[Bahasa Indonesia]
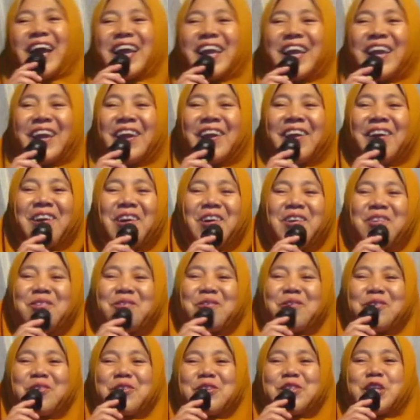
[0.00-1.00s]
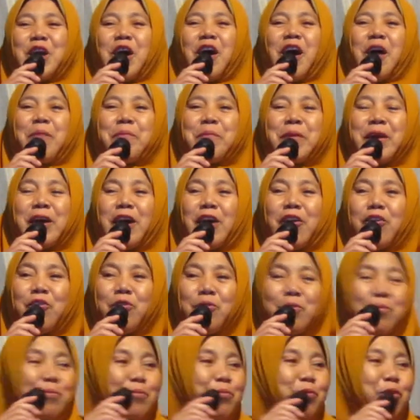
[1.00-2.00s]
ae. Ngono jawabe
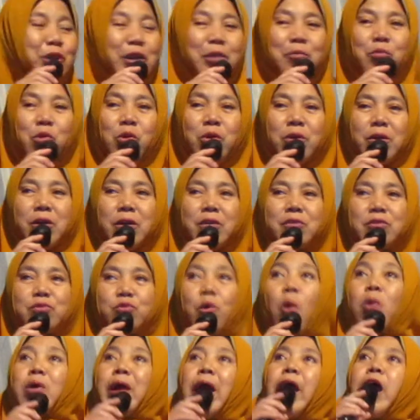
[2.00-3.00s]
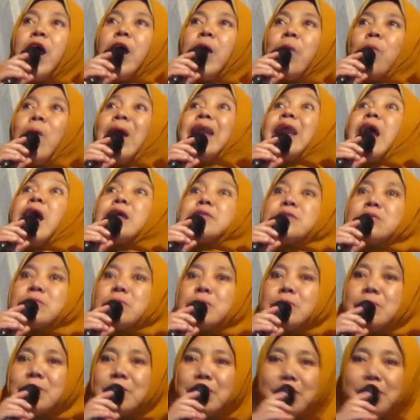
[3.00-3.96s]
karo muring-muring. Soge waras.